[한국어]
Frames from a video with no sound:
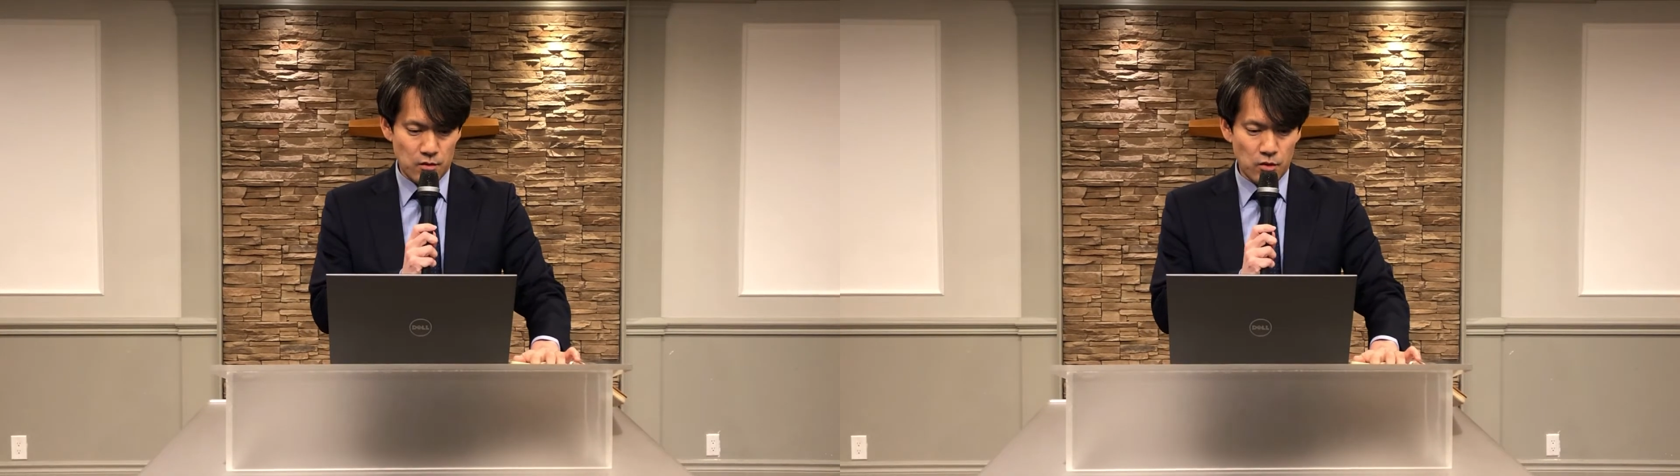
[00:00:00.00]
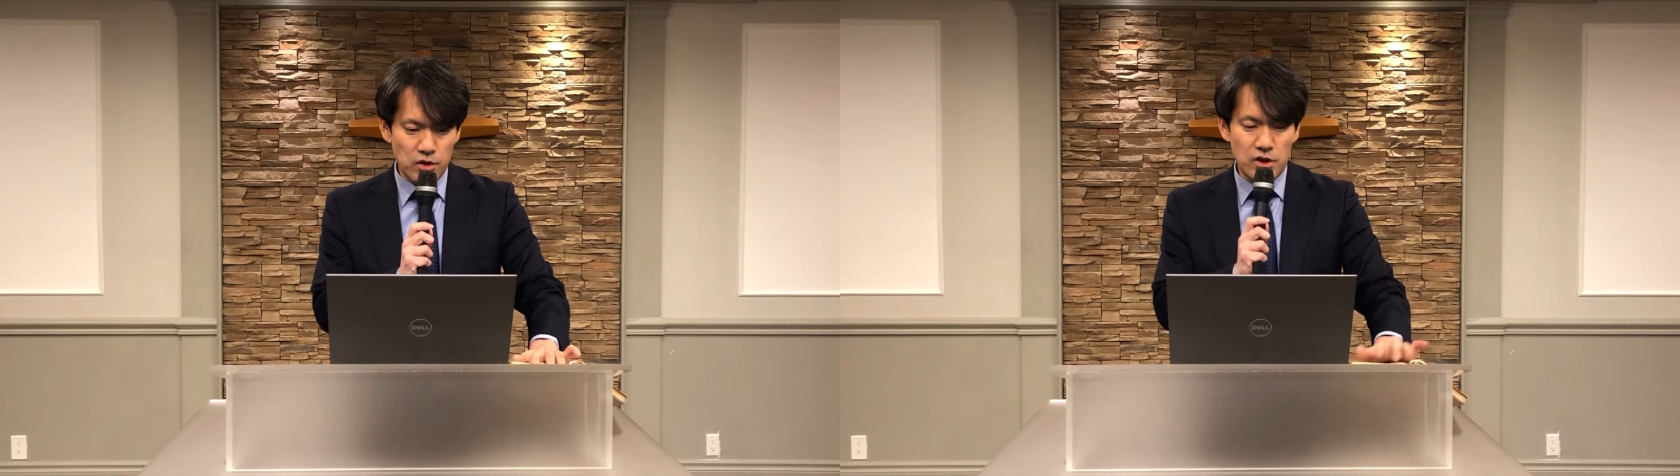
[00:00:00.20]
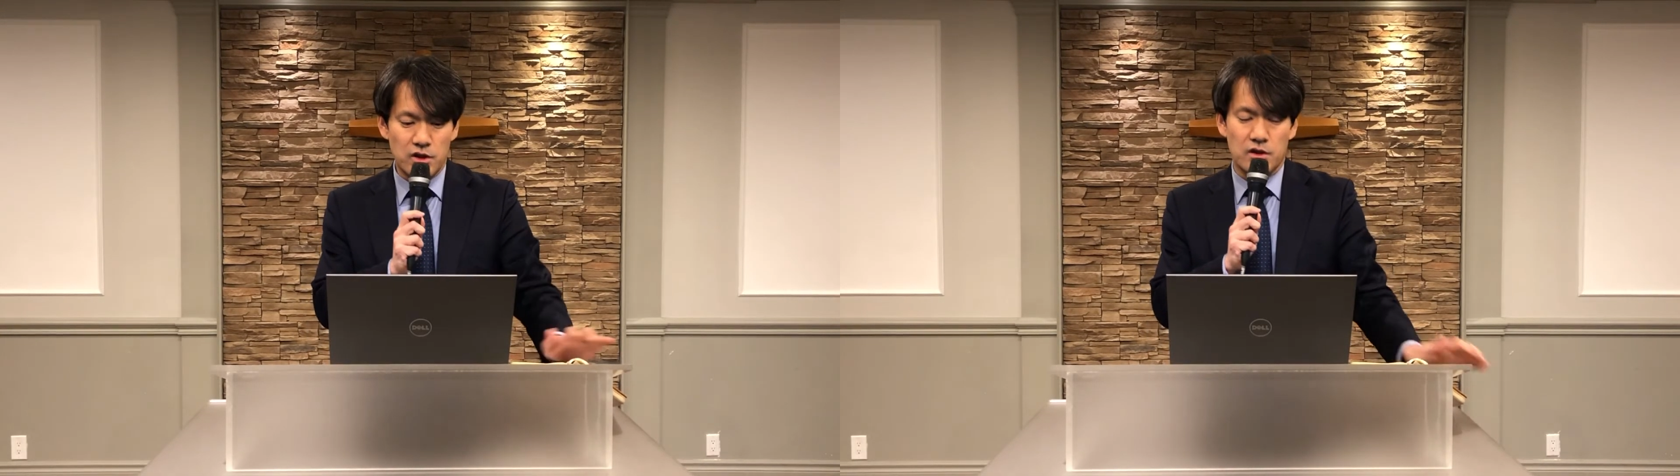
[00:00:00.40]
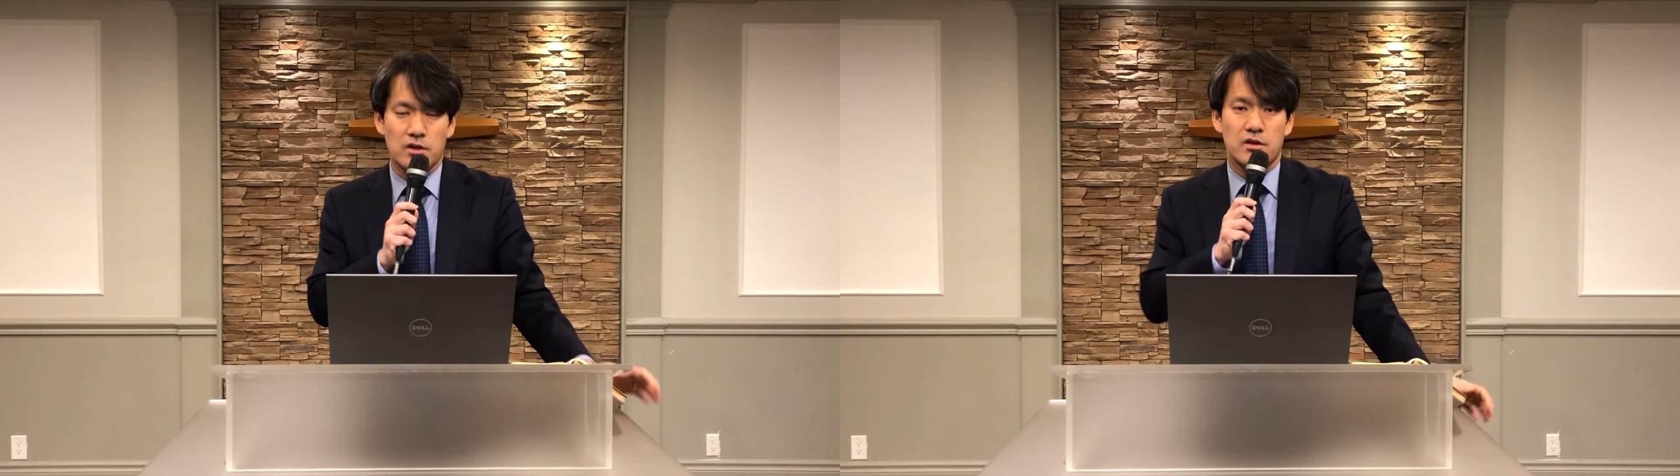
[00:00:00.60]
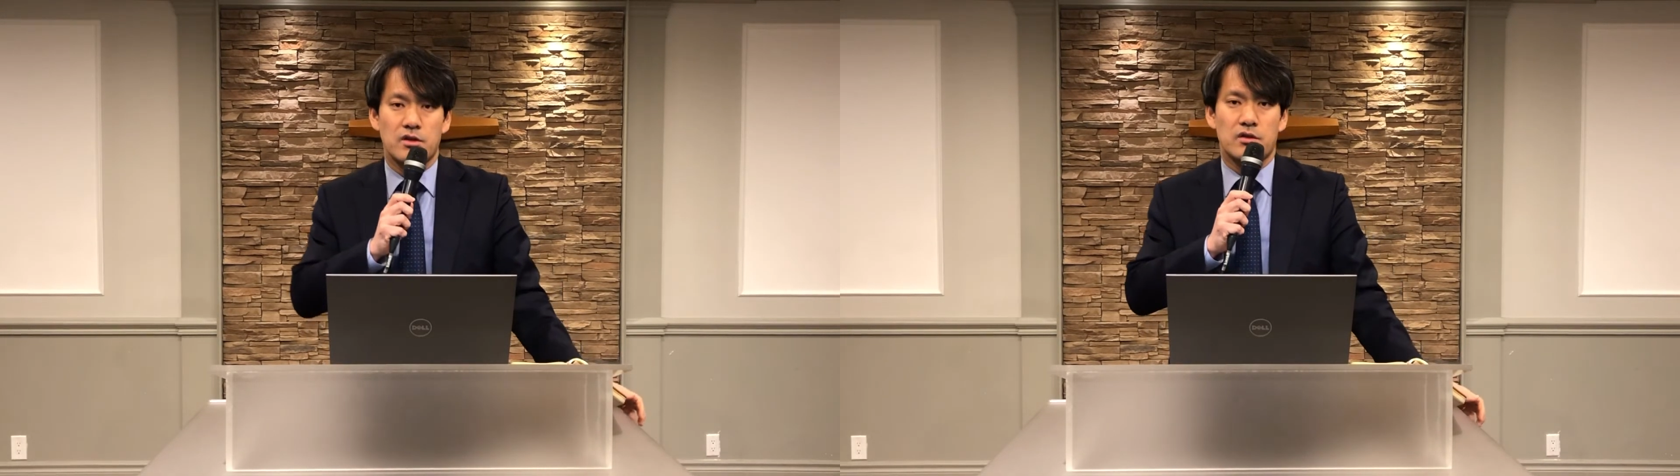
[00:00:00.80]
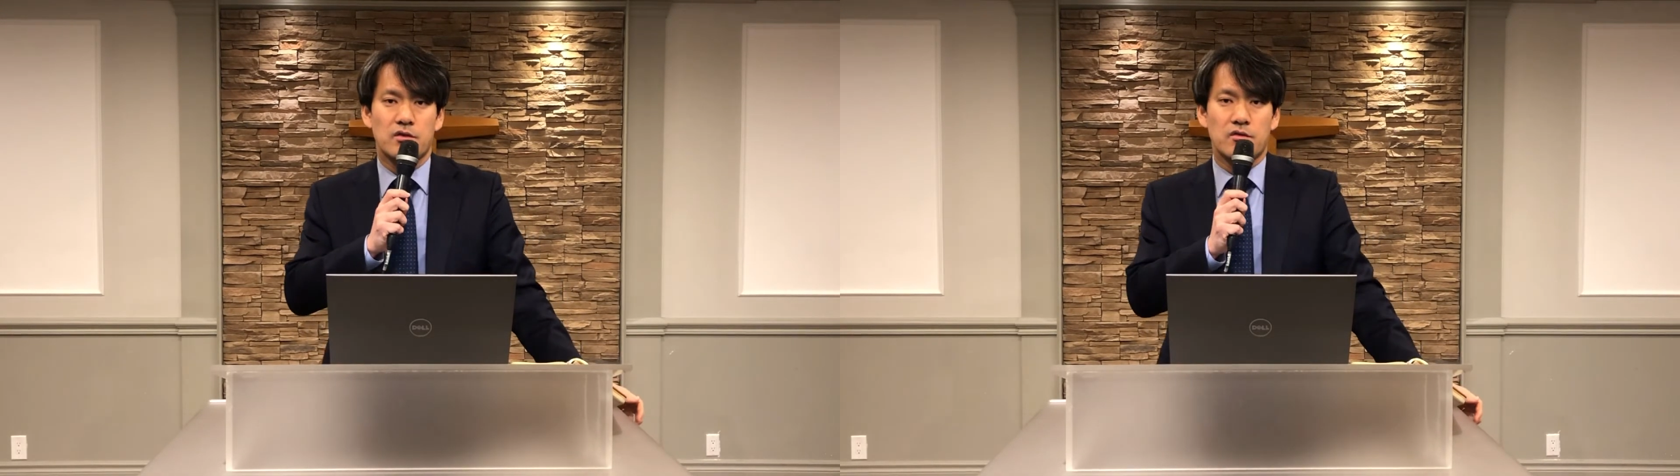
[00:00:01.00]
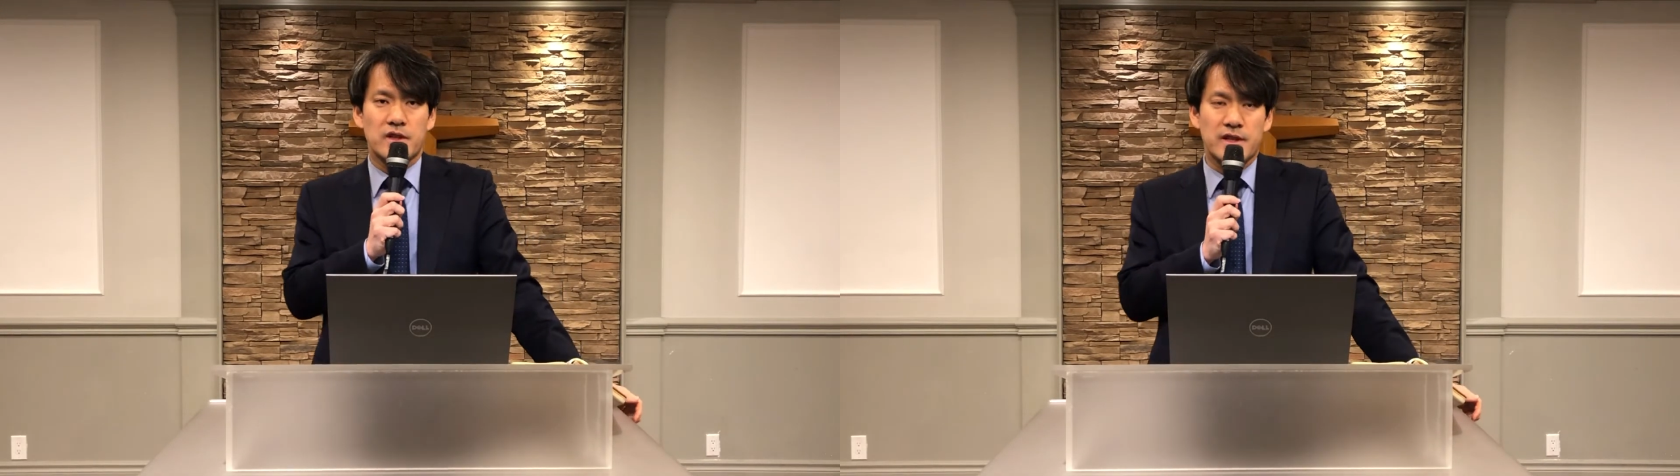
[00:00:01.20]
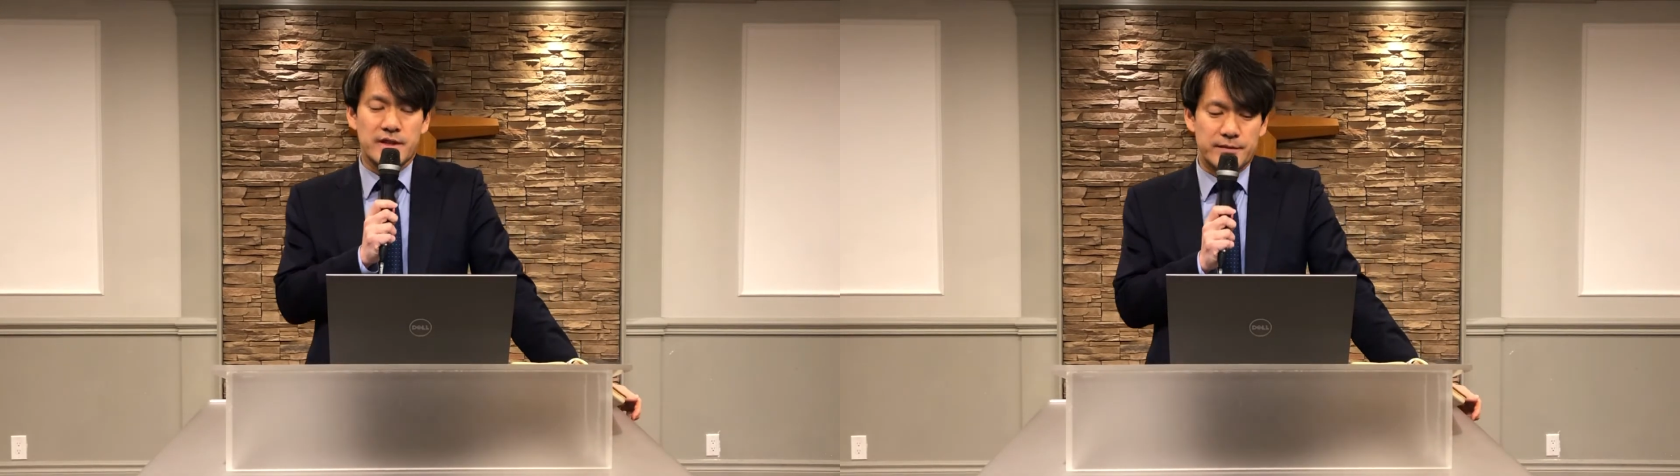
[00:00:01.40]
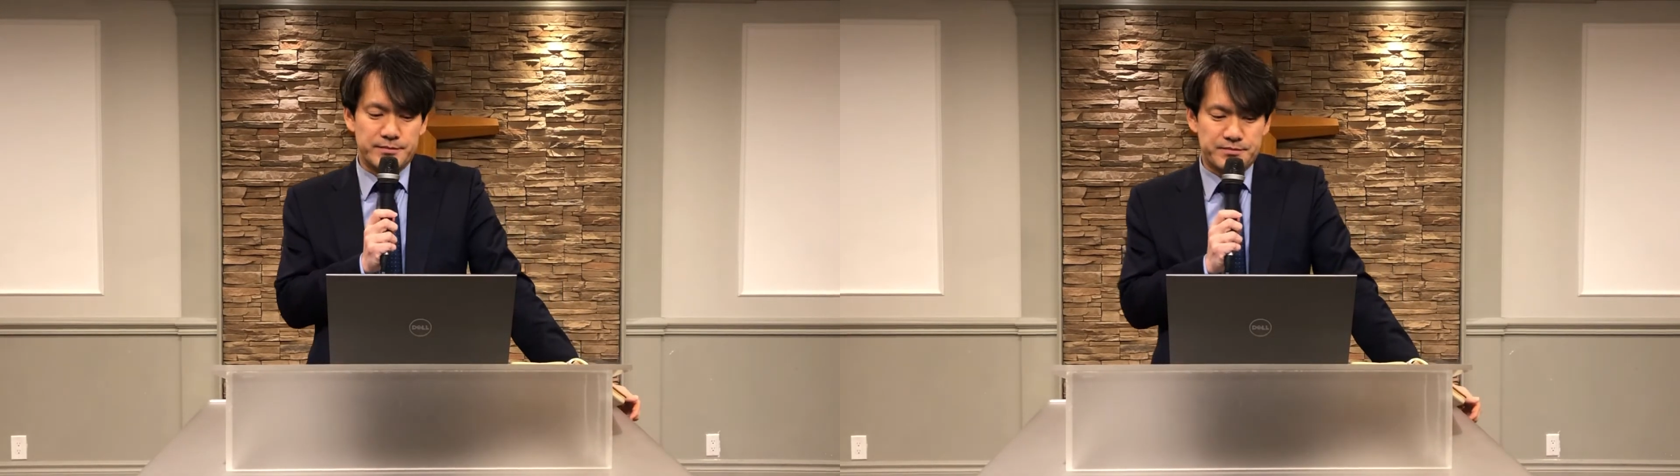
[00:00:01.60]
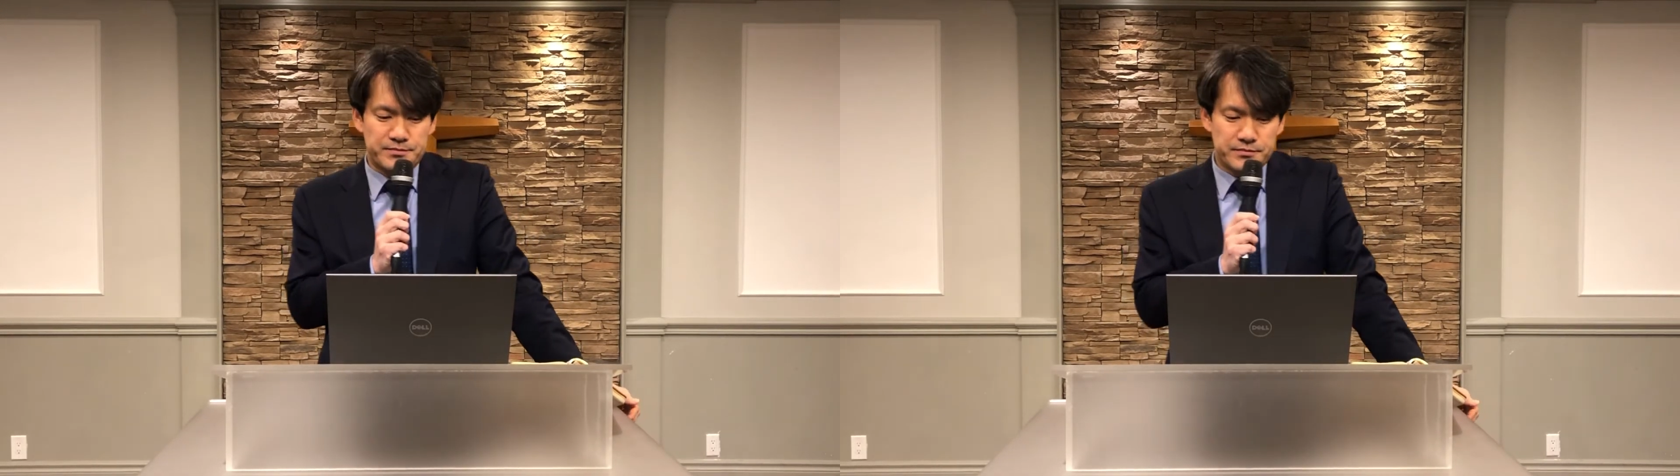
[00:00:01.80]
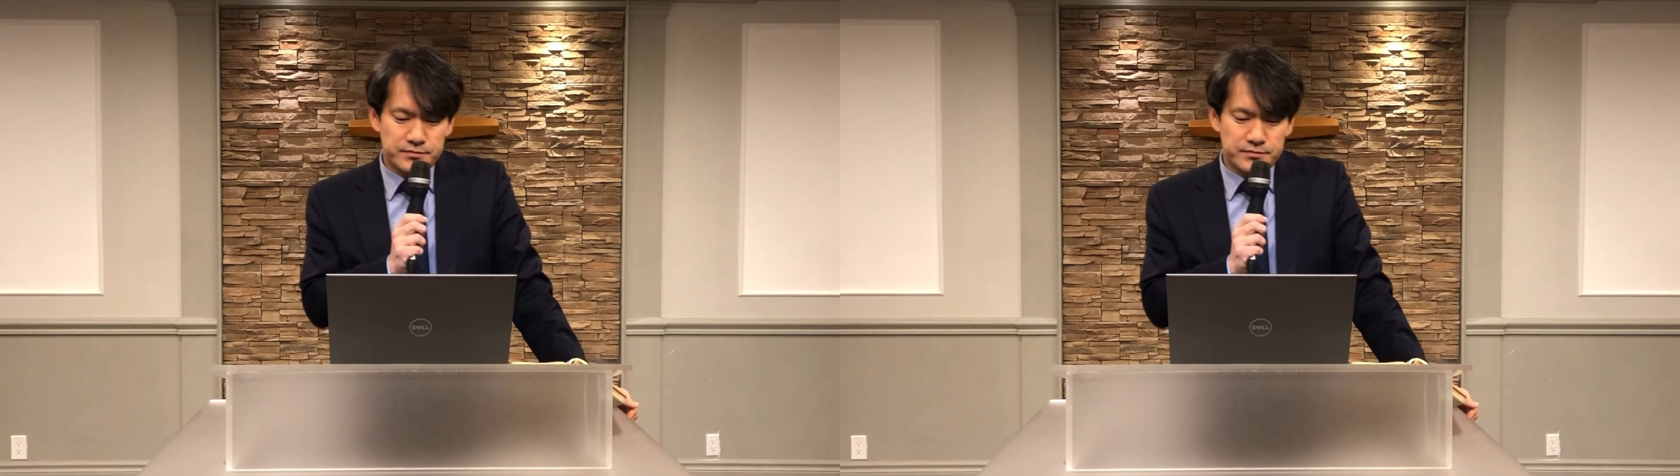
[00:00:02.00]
오늘 우리는